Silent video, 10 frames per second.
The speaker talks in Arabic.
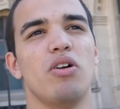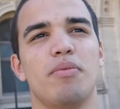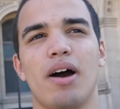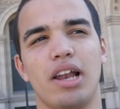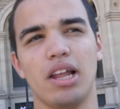واللي
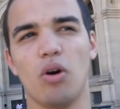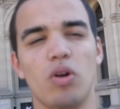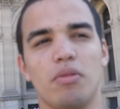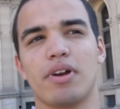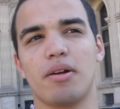بغى اللي
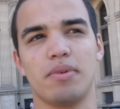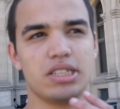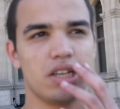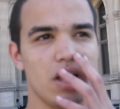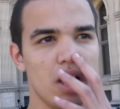اول مره بيجي
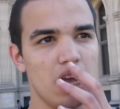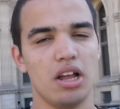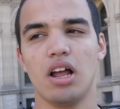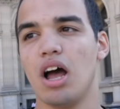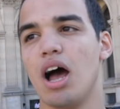فاش
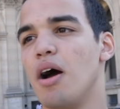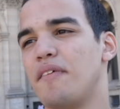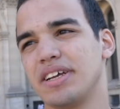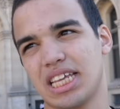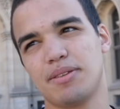خدمه وداك الشيء اه يعني
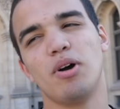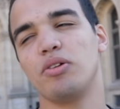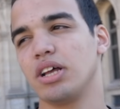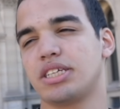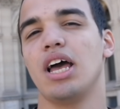فاش خدمه
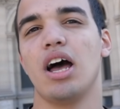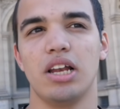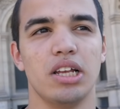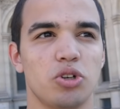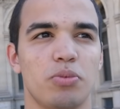وداك الشيء
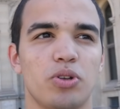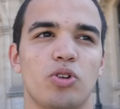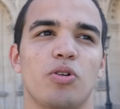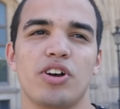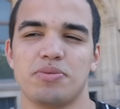اللي جو بيتو
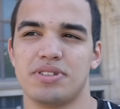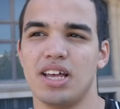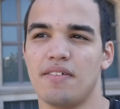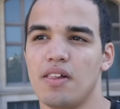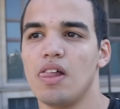تبغى
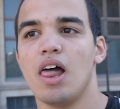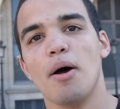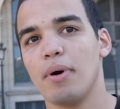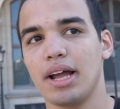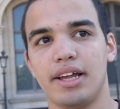تحرك اه
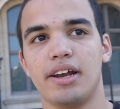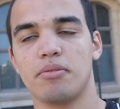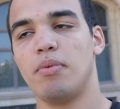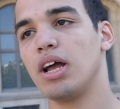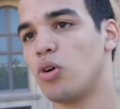باغي تحرك
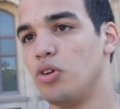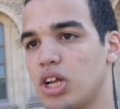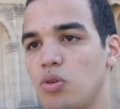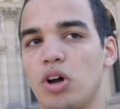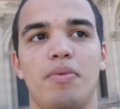معاك يكون
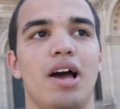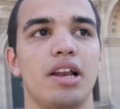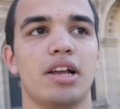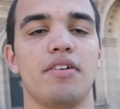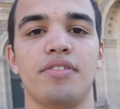عندك الوقت بحال
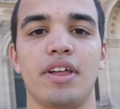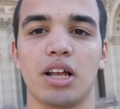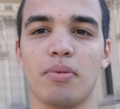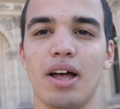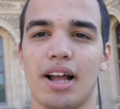هكا في
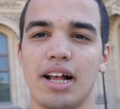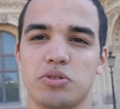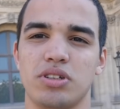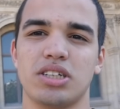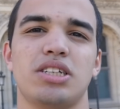الطاكي بقى
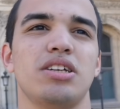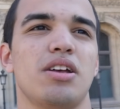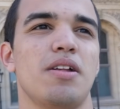جالس وداك الشيء